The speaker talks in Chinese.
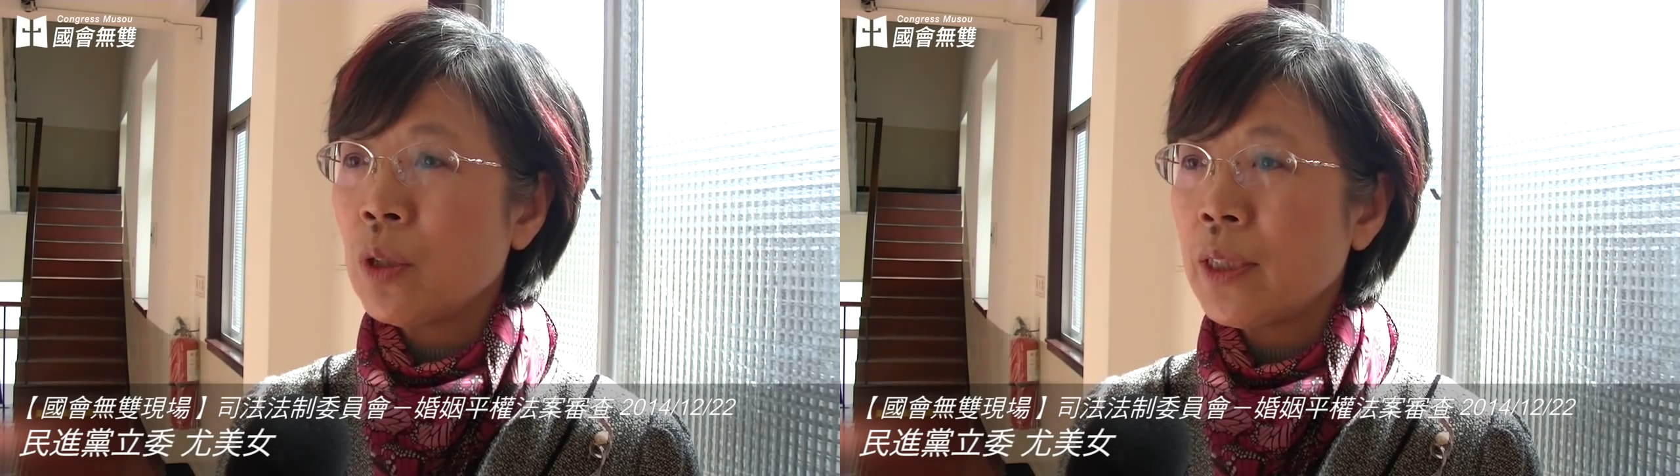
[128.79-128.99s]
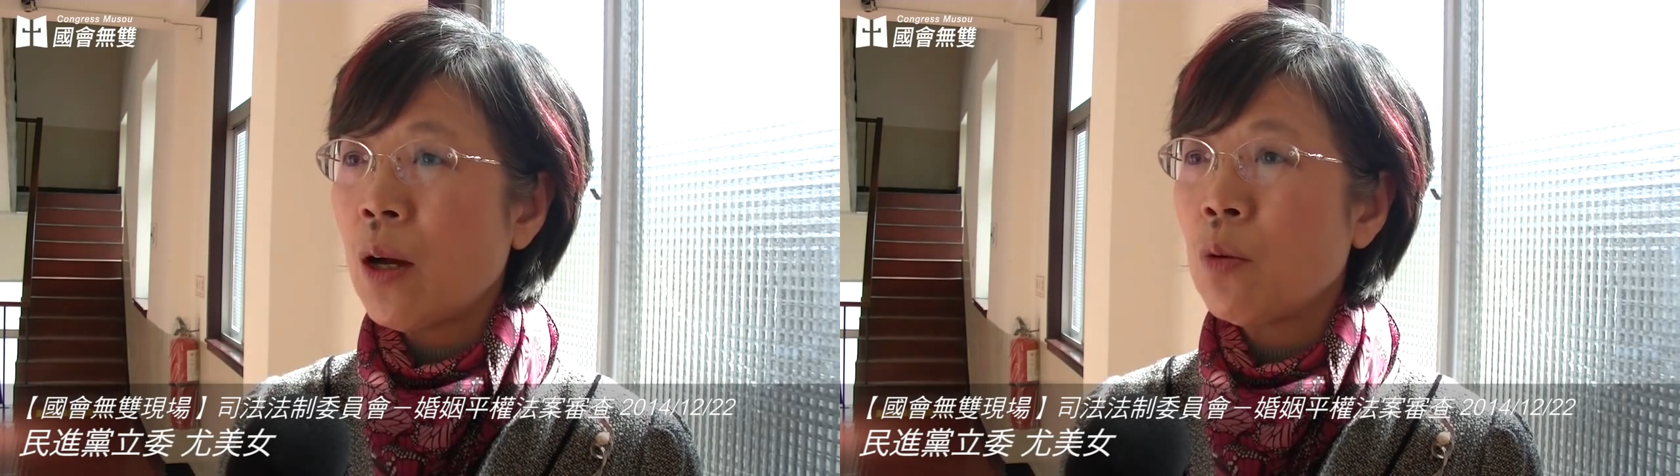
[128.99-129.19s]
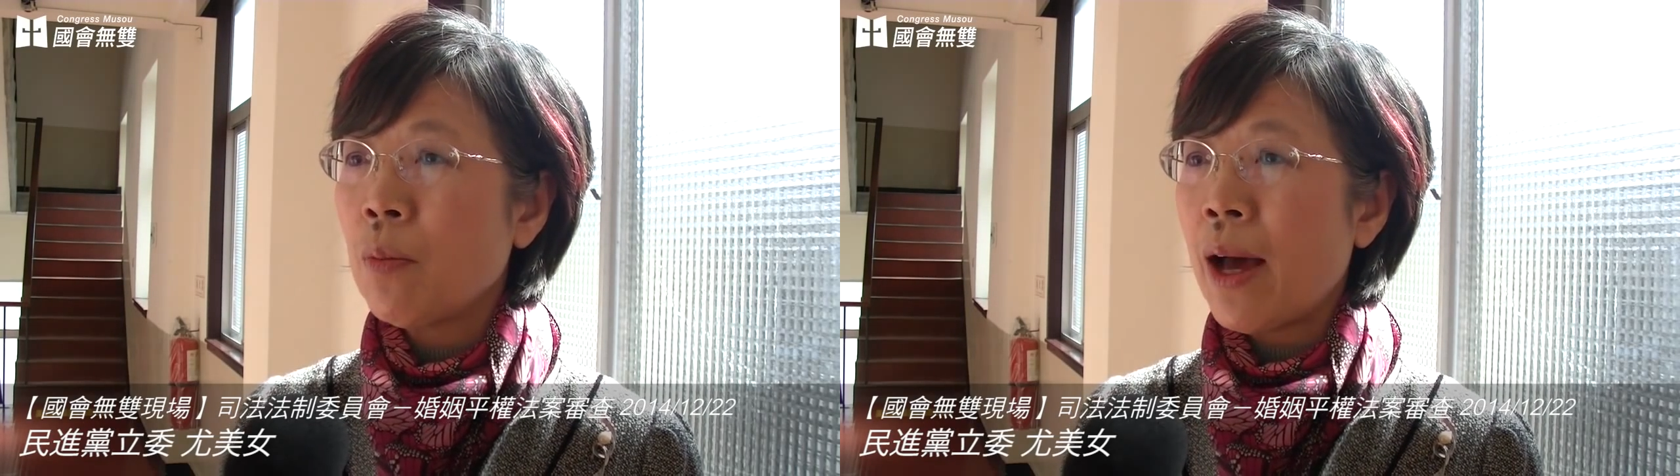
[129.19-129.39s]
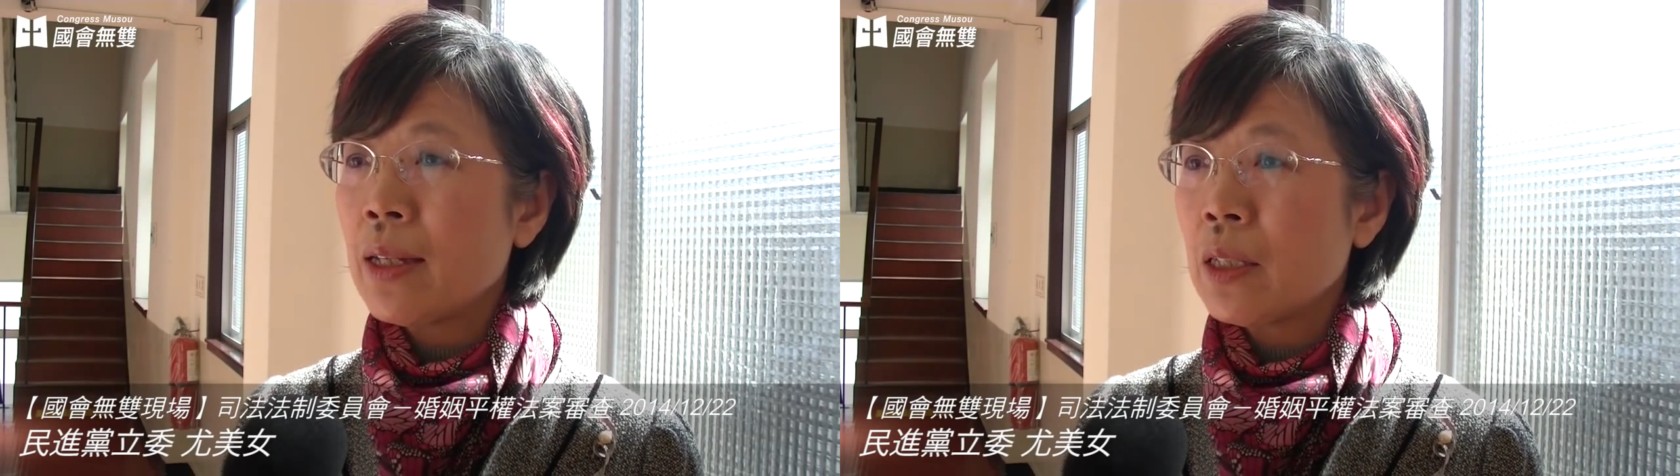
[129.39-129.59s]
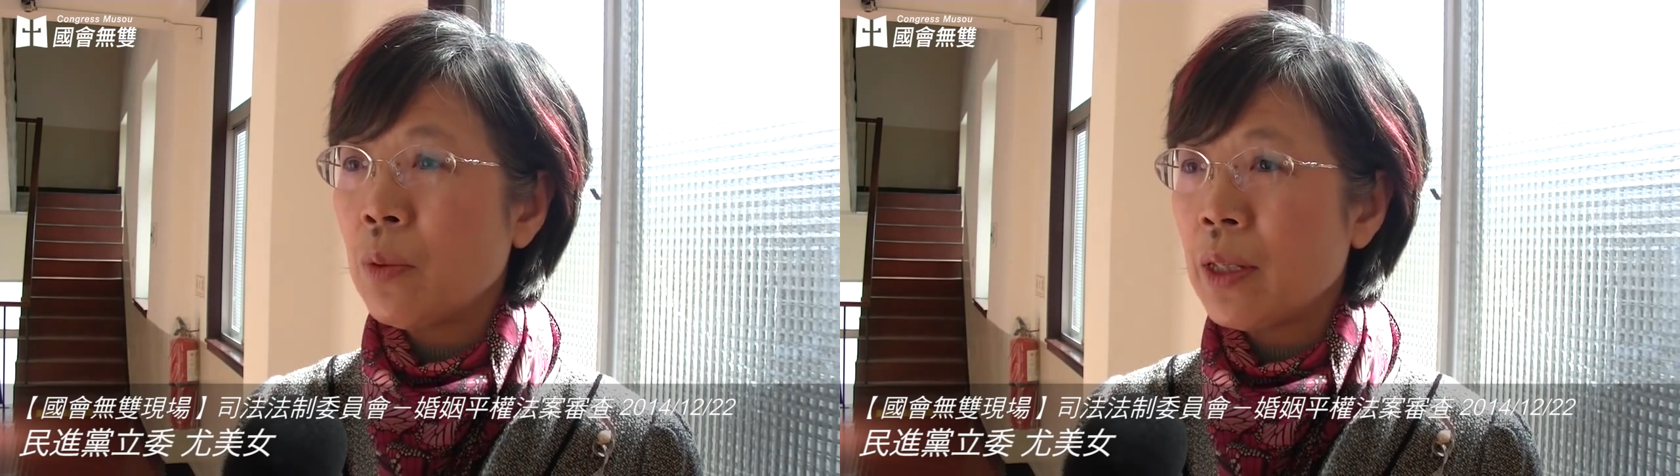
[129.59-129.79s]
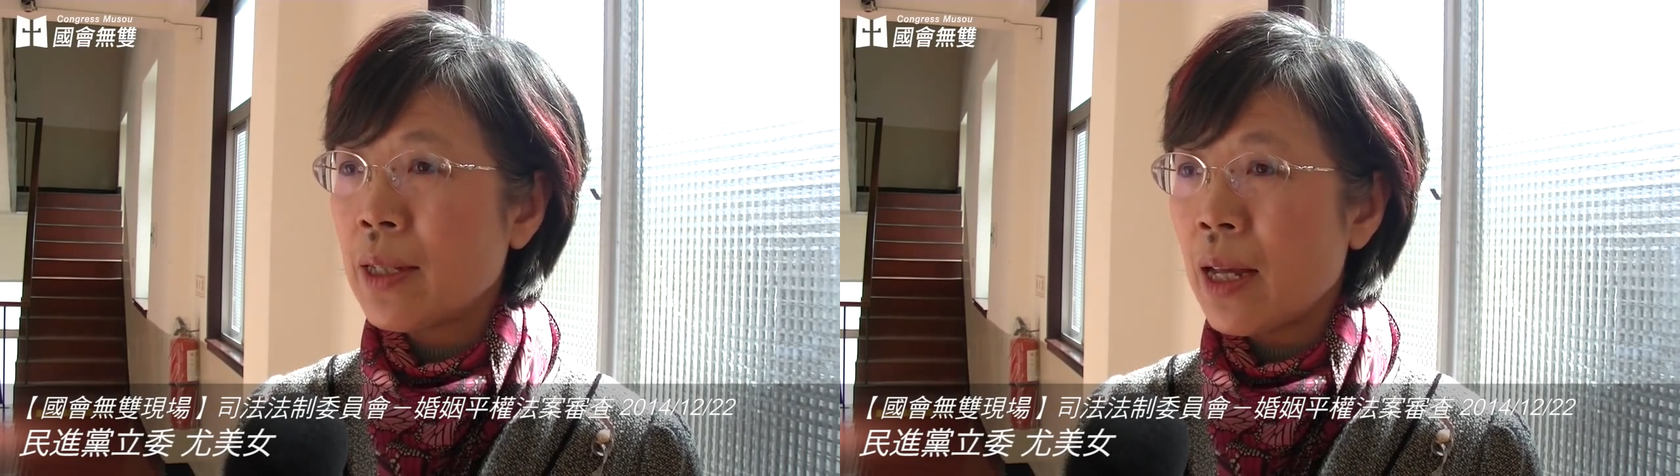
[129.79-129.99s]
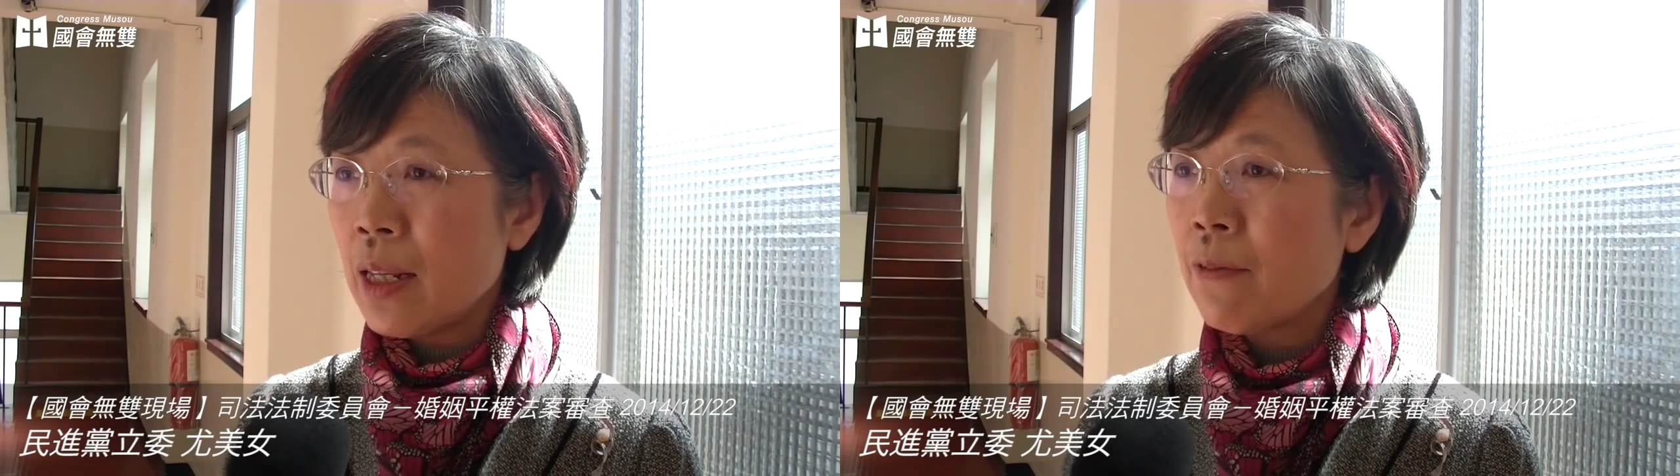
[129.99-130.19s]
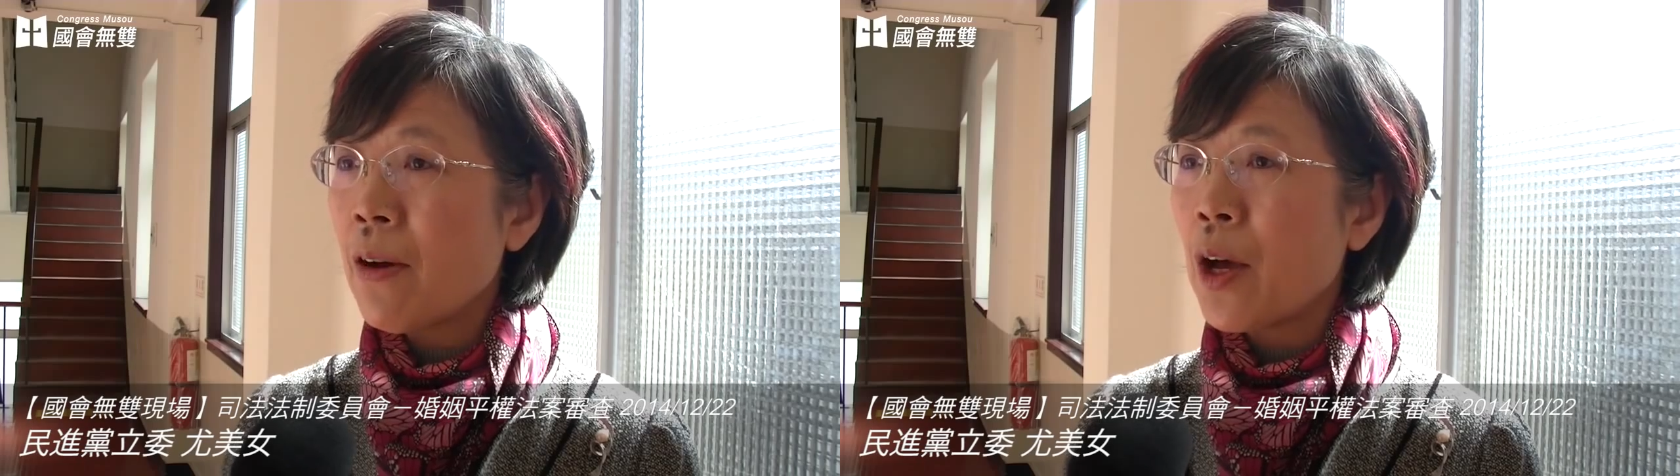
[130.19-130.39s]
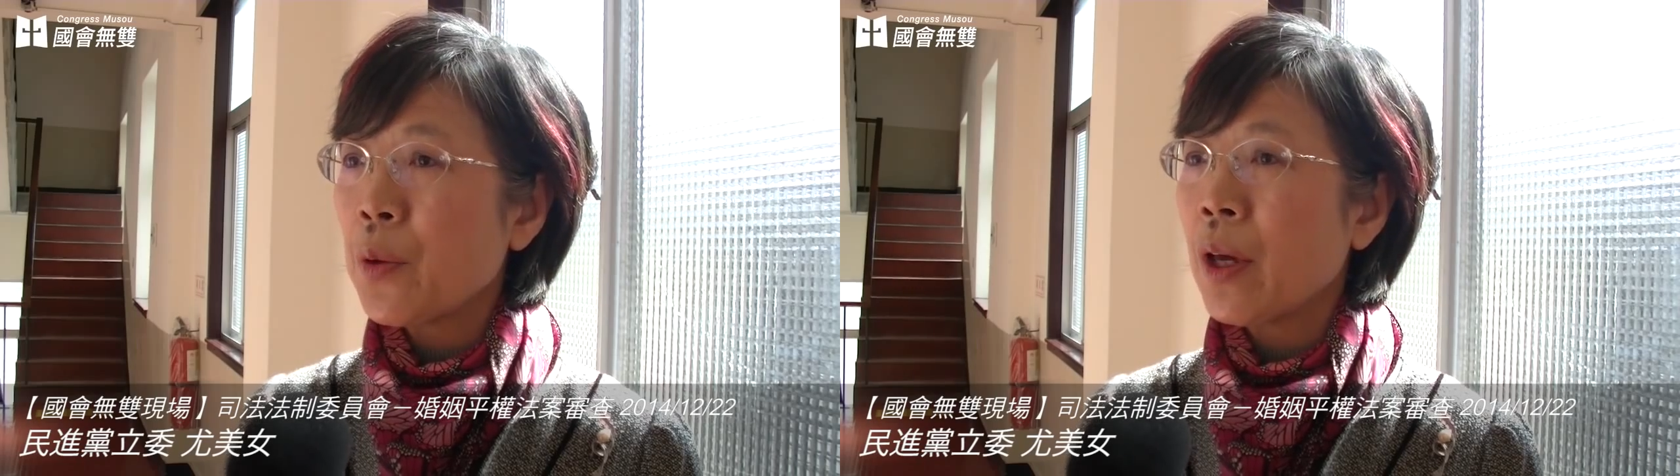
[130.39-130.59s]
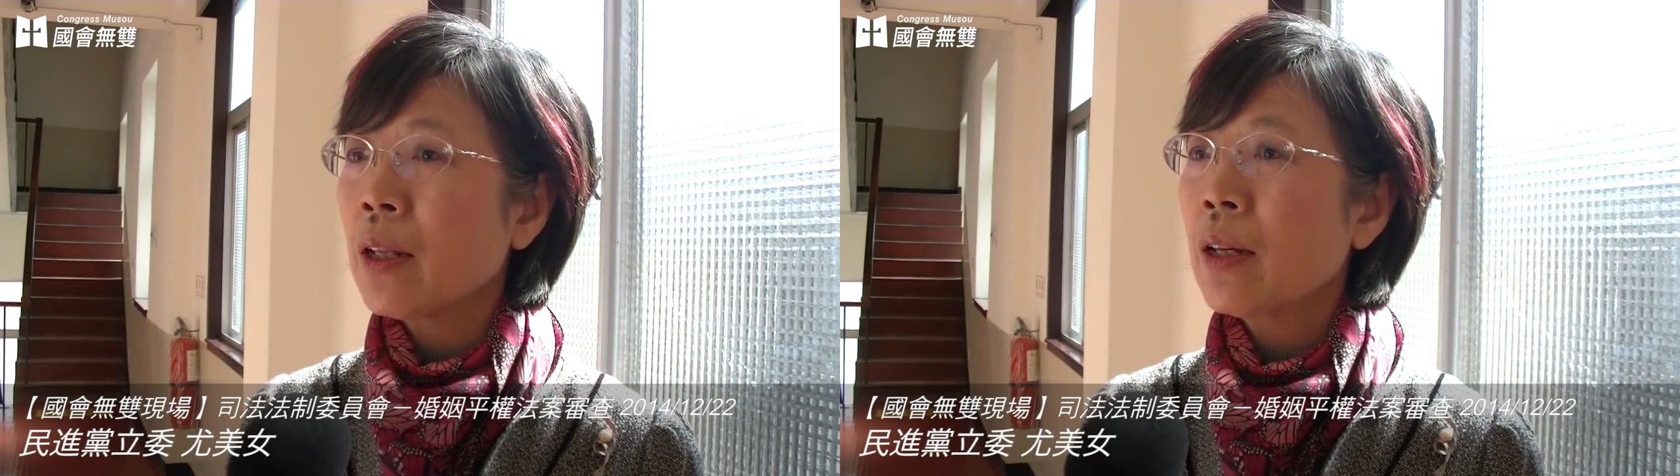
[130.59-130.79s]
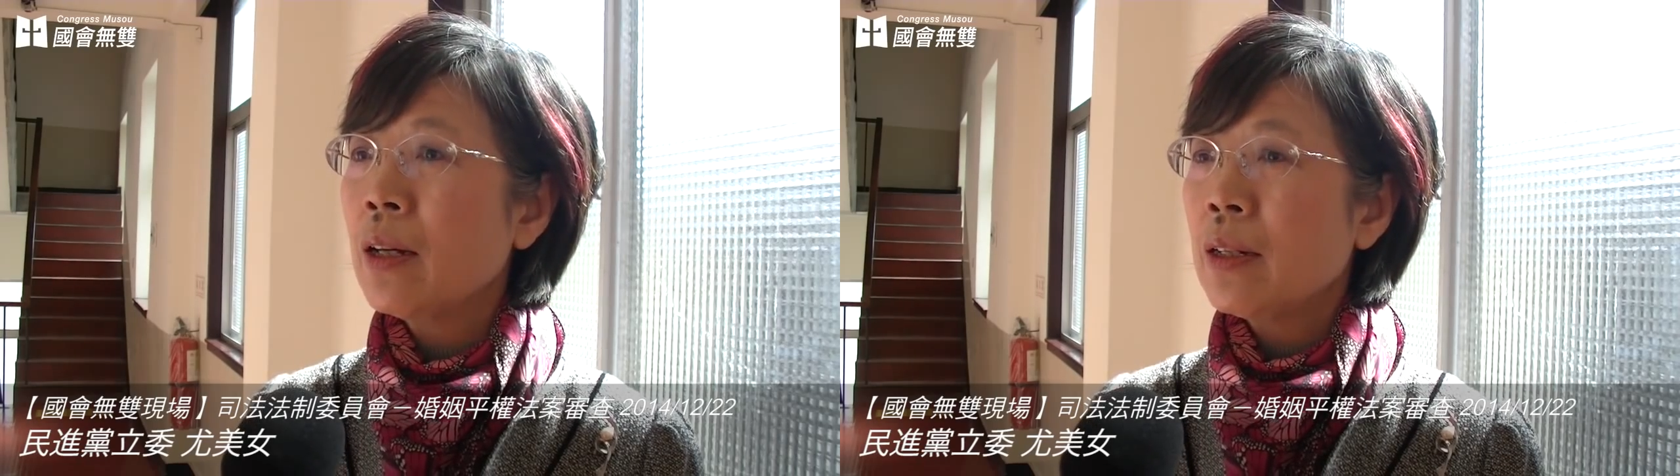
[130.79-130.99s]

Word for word: 我想我们还是会在立法院